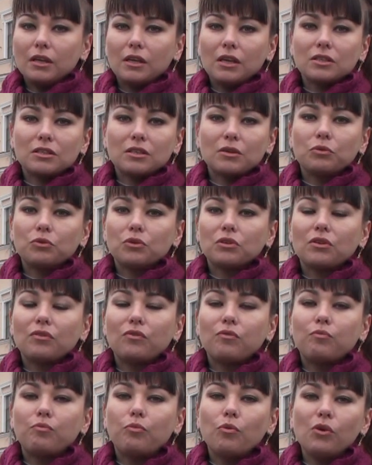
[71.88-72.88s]
я не знаю,
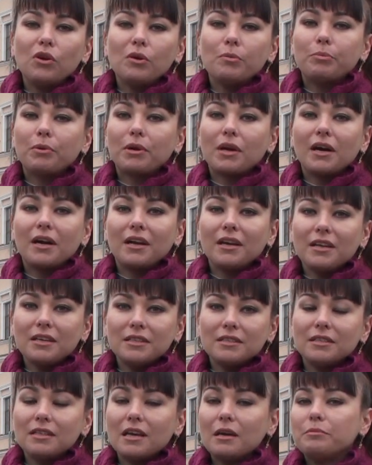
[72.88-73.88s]
куда-то в поле
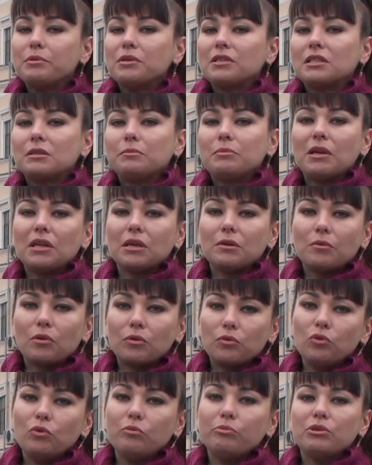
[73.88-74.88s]
проорите, я без тебя не
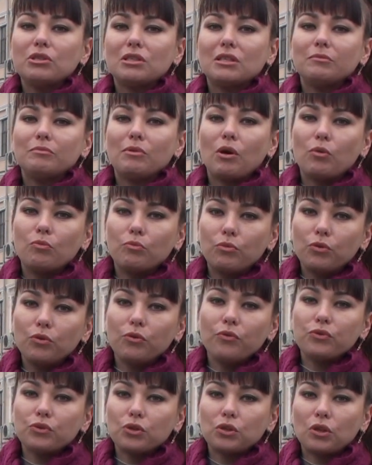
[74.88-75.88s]
могу, без тебя
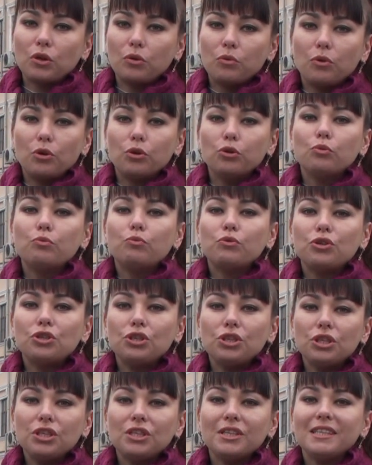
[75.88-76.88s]
умру и все такое. Но
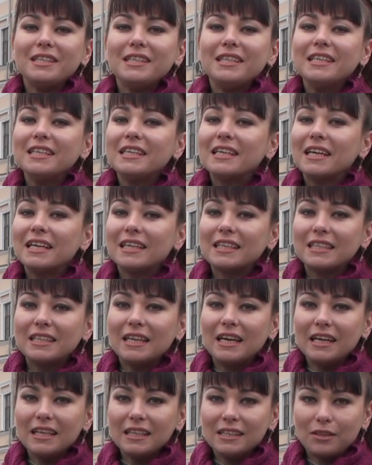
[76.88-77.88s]
мужчине
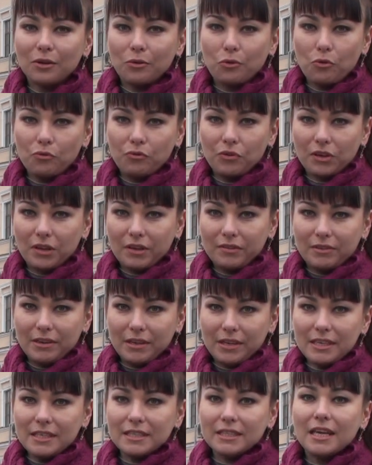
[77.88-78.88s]
никогда такого
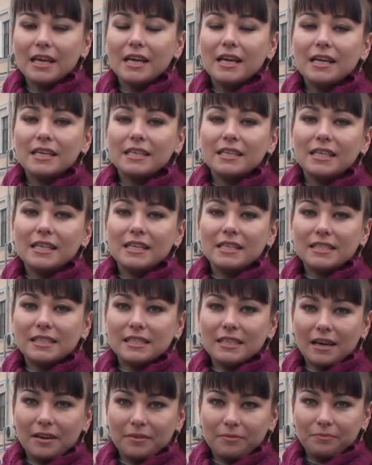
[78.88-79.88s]
говорить
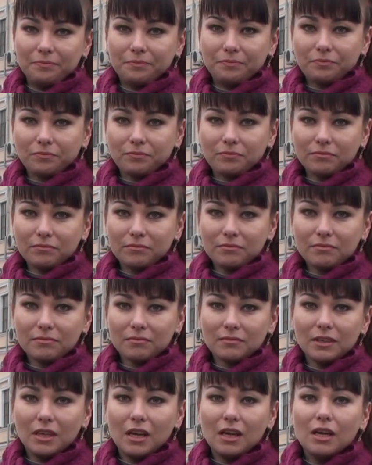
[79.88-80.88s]
нельзя.
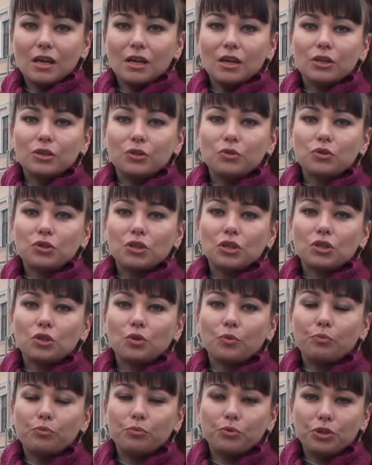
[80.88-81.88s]
Нужно,
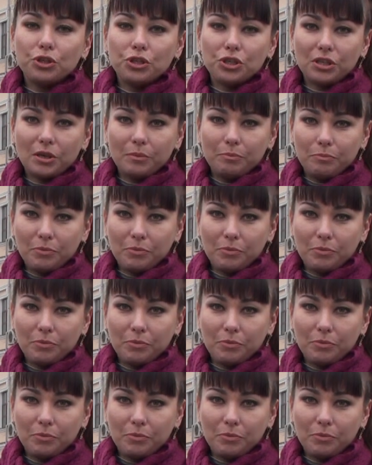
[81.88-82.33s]
чтобы мужчина